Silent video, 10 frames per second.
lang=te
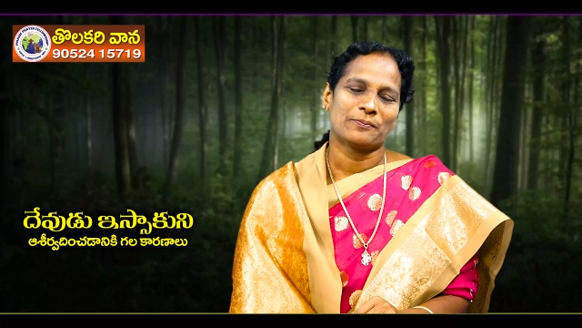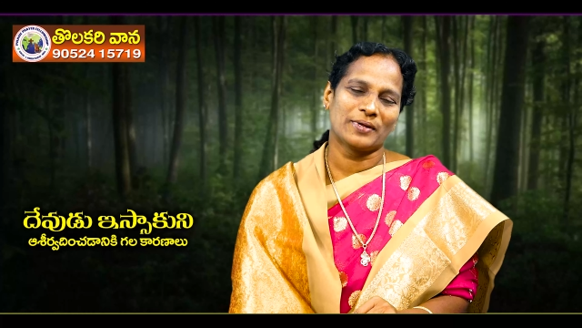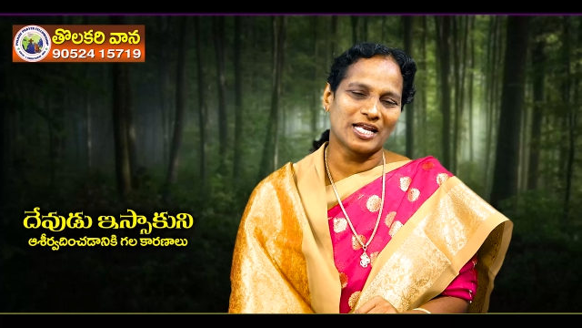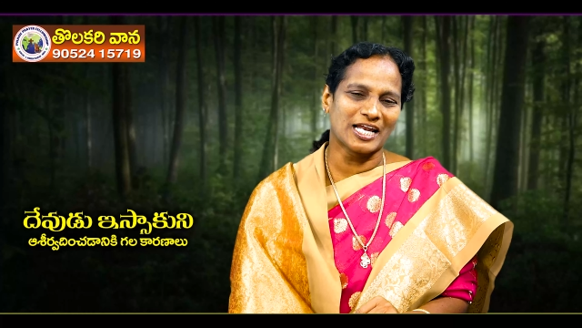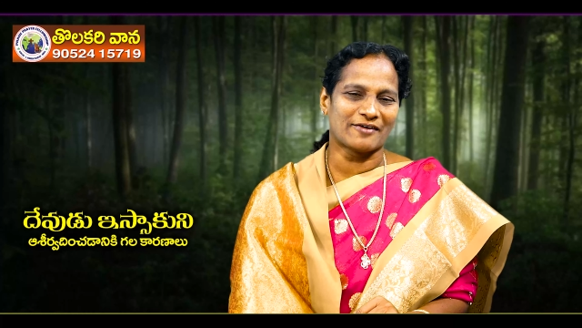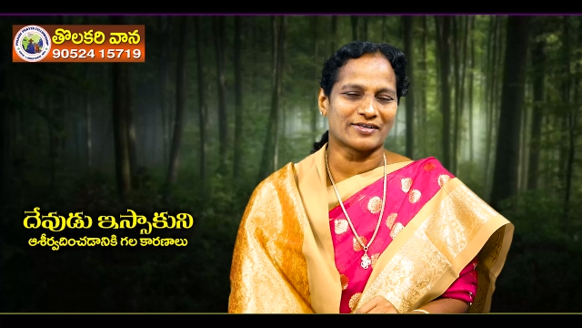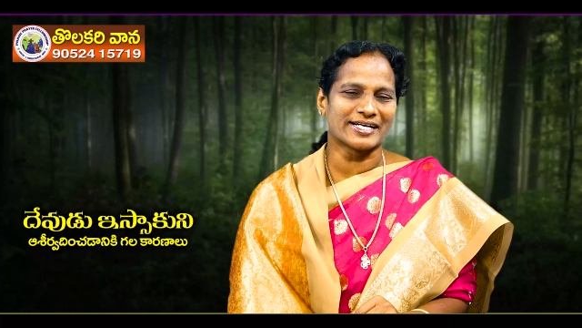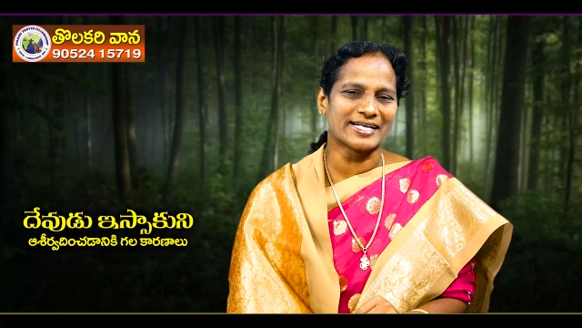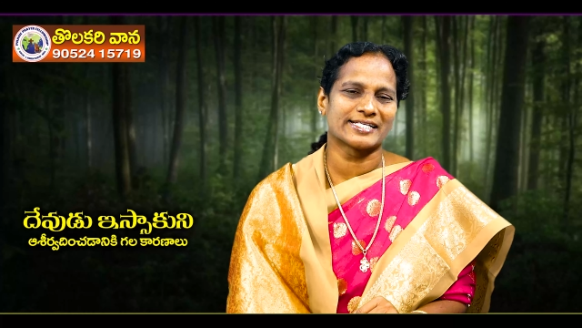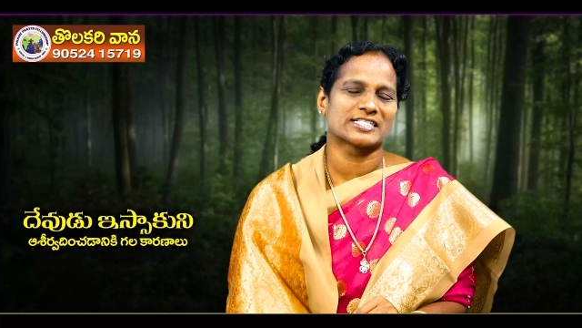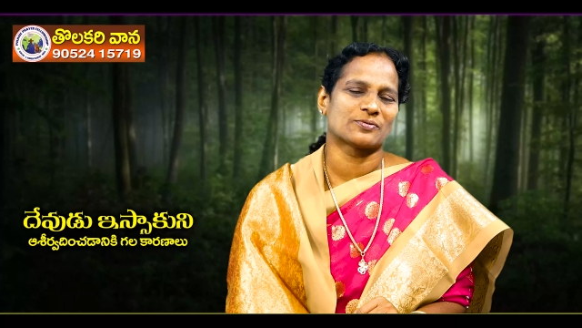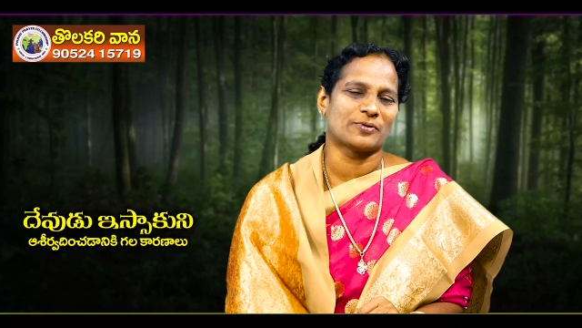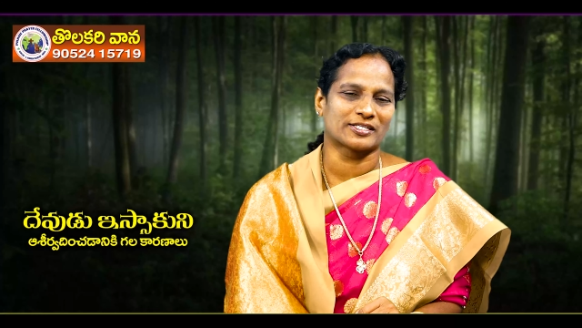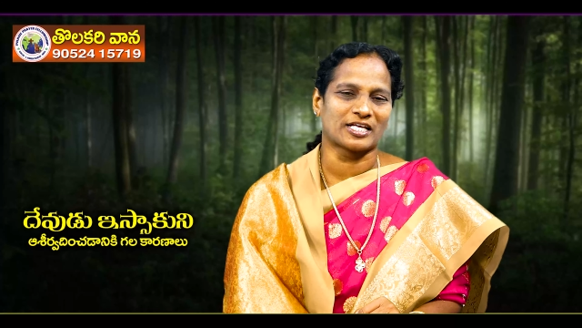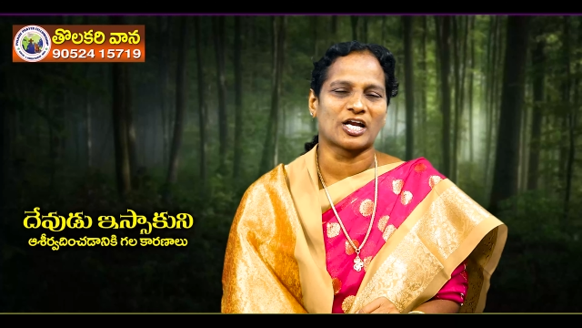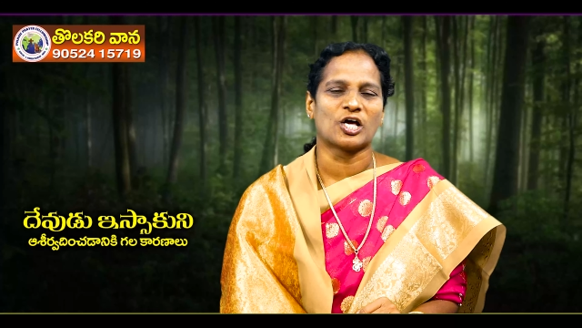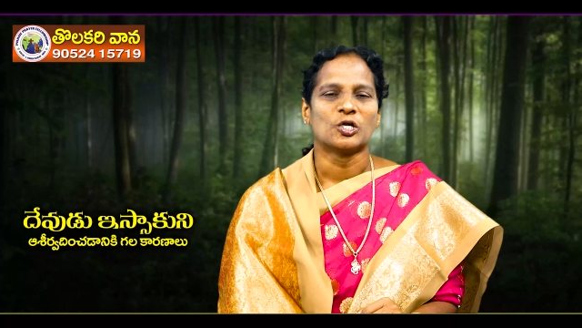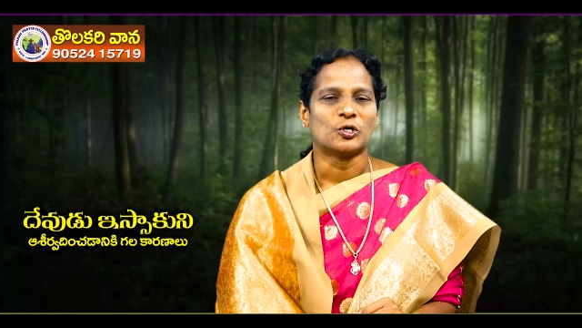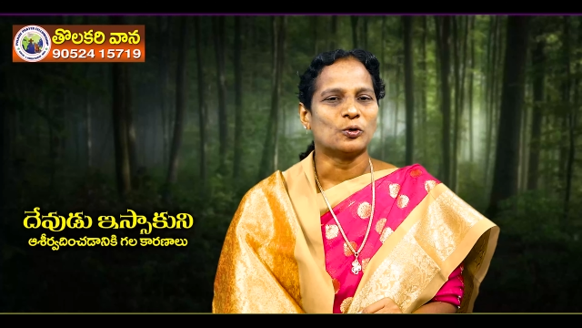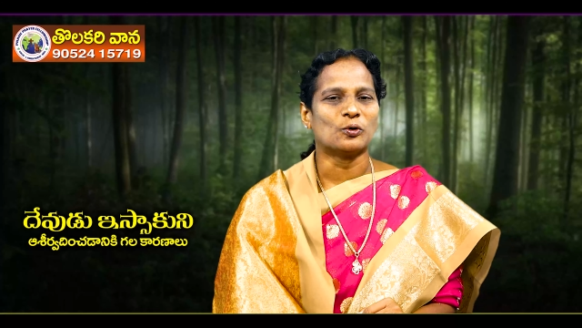పిల్లలు ఎవరైనా ఇష్టపడతారా
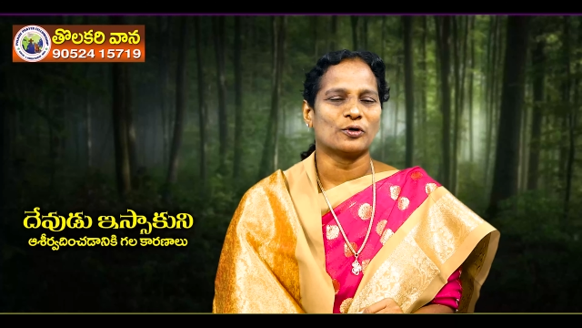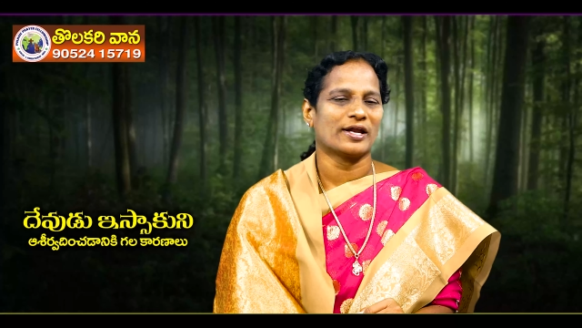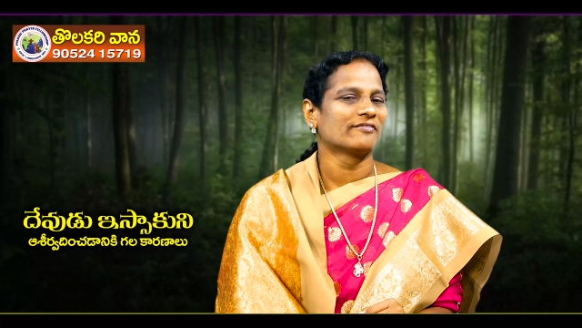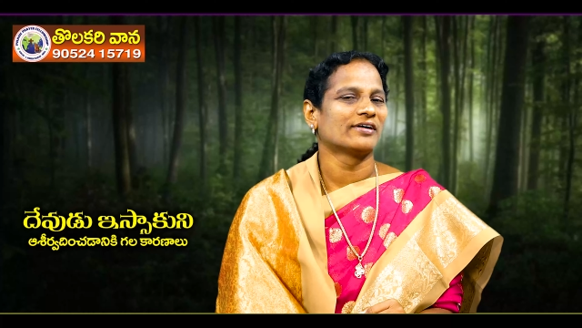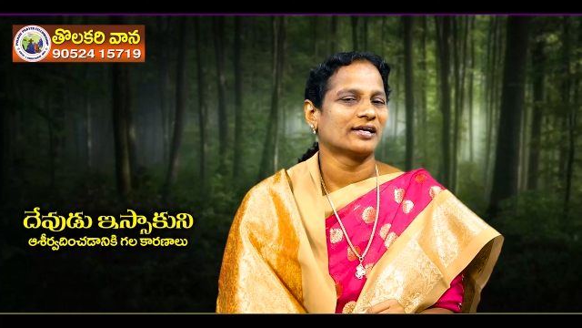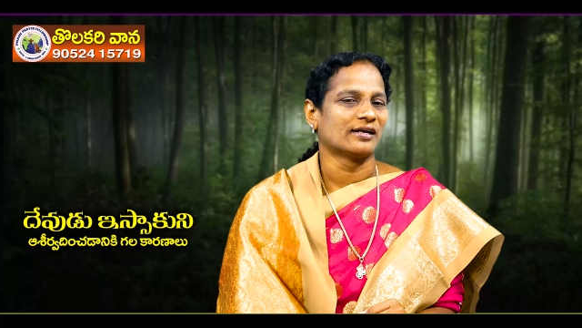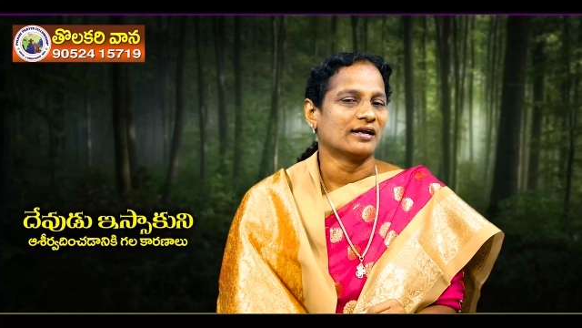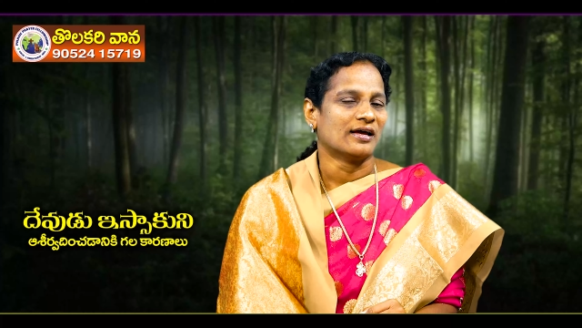నో నెవర్